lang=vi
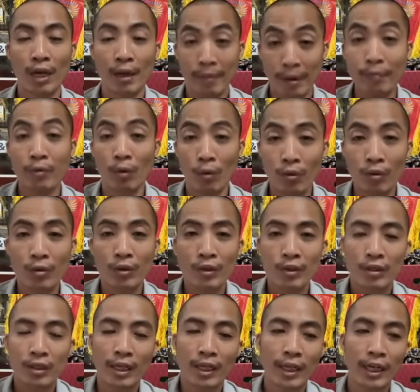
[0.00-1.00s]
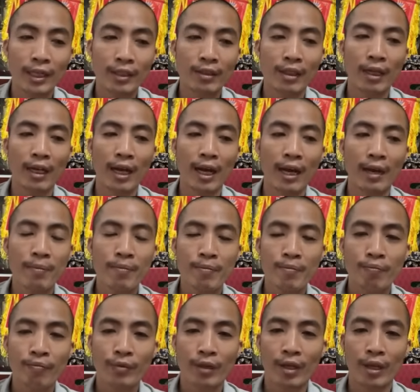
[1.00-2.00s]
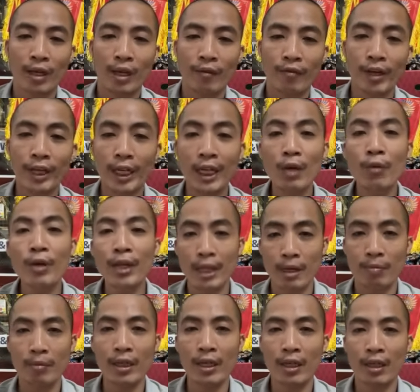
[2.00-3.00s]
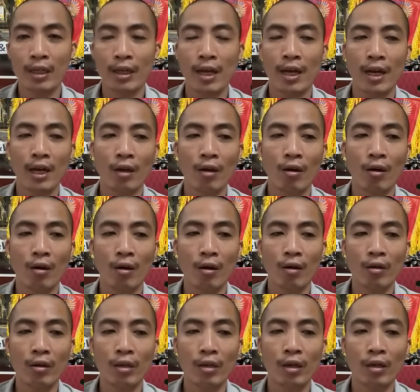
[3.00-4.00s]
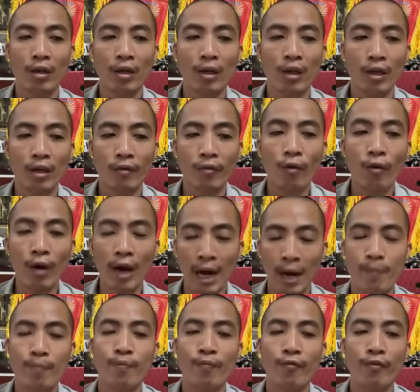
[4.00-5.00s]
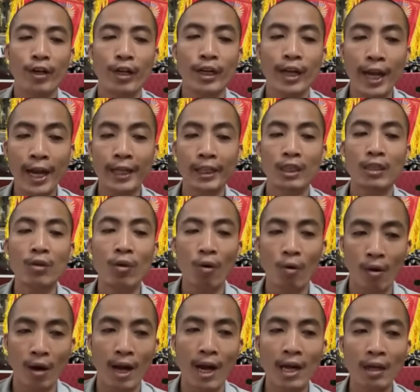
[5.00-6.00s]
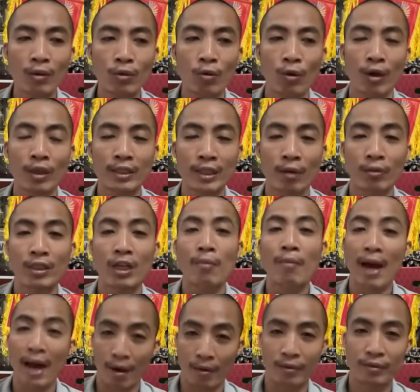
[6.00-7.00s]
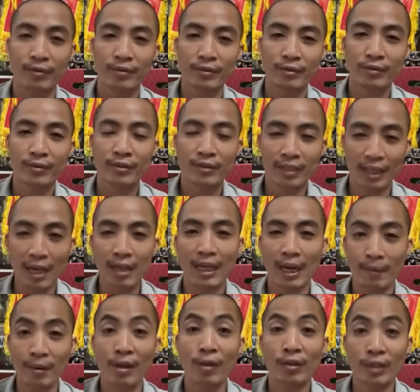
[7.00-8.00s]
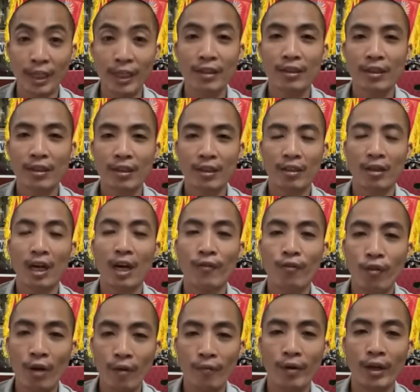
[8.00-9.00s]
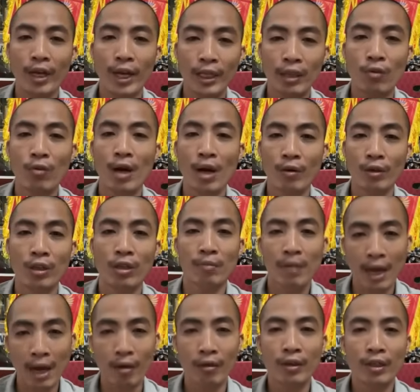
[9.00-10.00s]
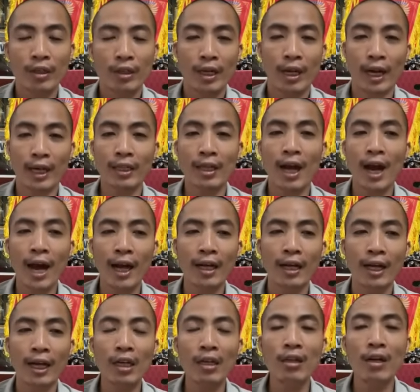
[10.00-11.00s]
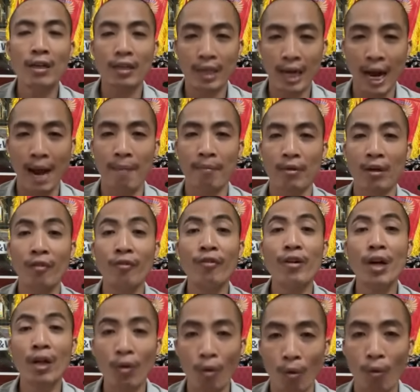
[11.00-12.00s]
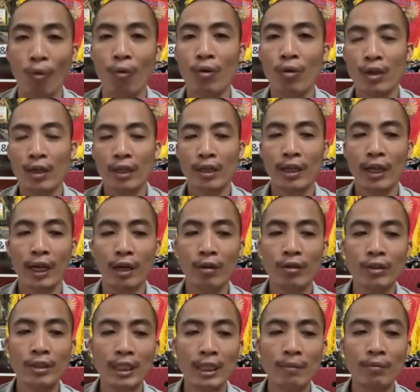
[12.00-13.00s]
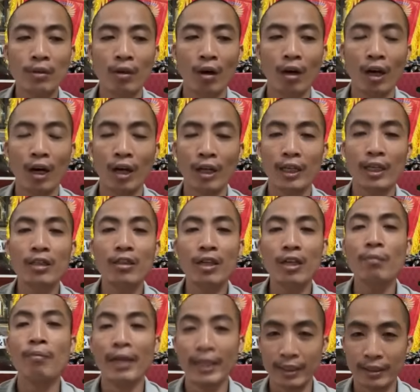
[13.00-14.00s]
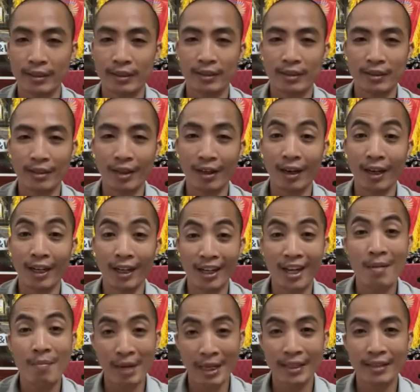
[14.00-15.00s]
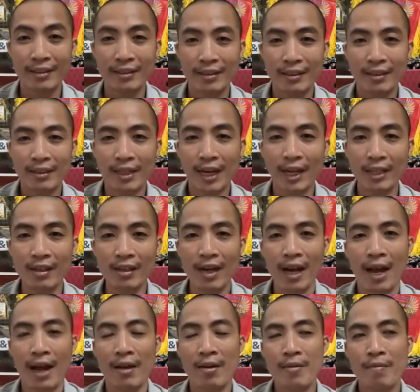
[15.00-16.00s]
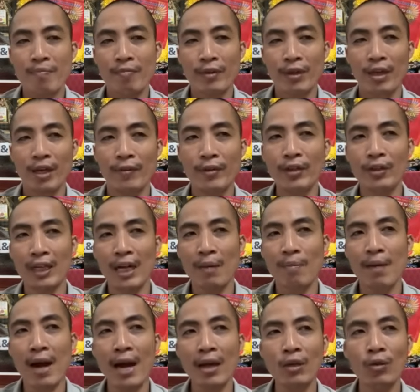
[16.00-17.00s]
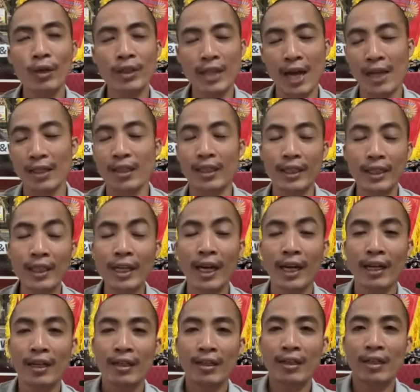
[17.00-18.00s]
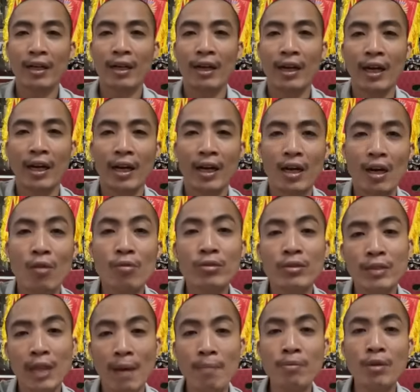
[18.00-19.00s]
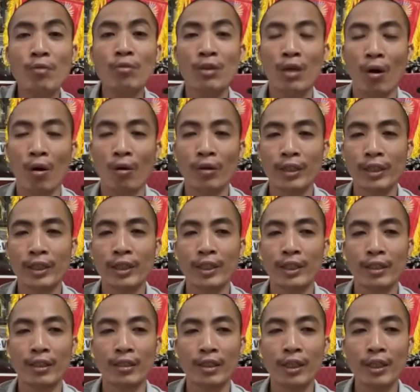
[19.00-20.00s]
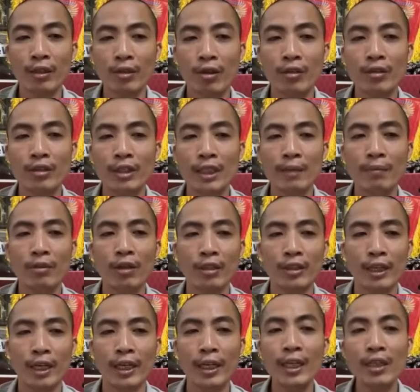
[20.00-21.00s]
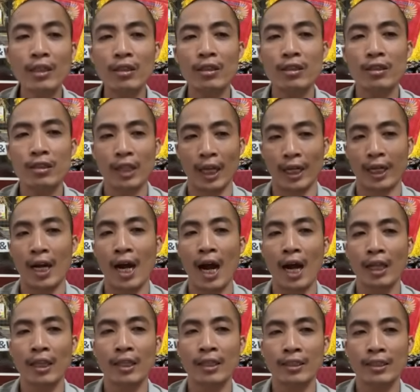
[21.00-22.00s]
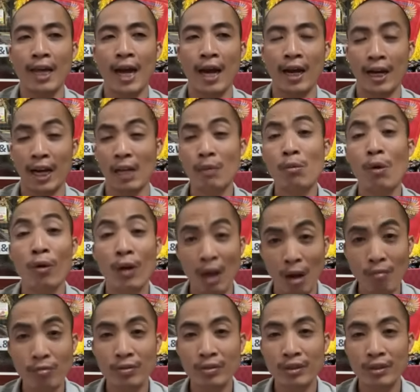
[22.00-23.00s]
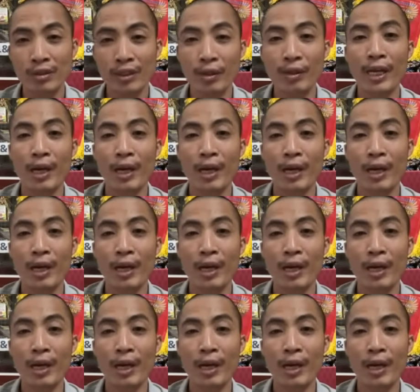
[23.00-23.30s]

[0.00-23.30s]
hấp thụ à, cho nên là à, về cái ưu điểm ấy là nó phù hợp với cái hệ tiêu hóa của cái dòng trà mào đó là cảm nhận đầu tiên đó là phù hợp với hệ tiêu hóa của trà mào à, cái thứ hai là cái lượng rạm nó vừa đủ để cho con chim nó ở cái ngưỡng bình ở cái ngưỡng bình đấy tức là à, ví dụ các bác nuôi thả thí này à, không tắm không đồ thì con chim nó sẽ ít xảy ra cái tình trạng cắn mổ lông kiểu